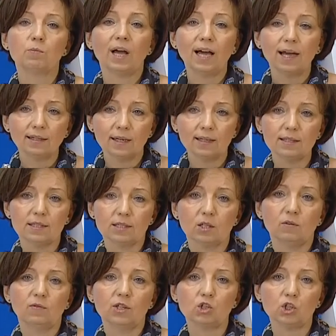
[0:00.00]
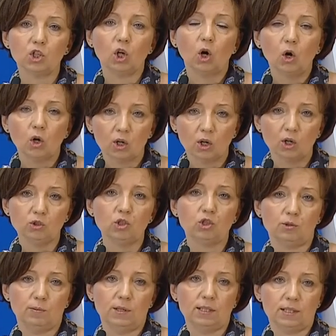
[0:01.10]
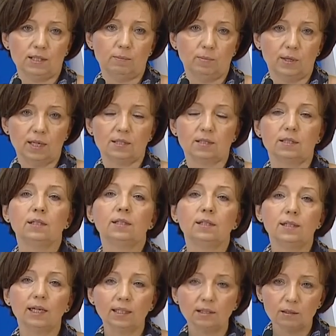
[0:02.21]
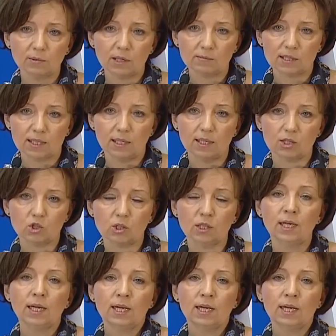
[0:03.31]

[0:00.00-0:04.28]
analizować i ochronić miejsca pracy. Na tym nam zależy.